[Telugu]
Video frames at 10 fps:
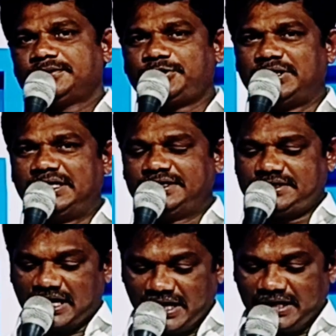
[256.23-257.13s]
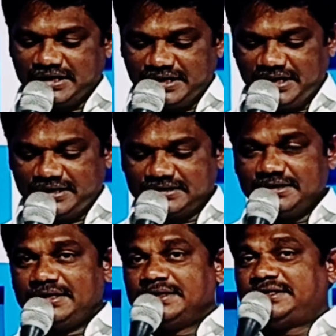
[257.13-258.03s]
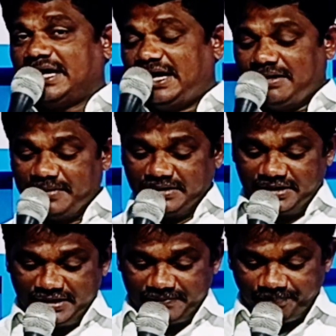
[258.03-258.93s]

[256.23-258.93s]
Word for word: చూడండి అలాగే చాలామంది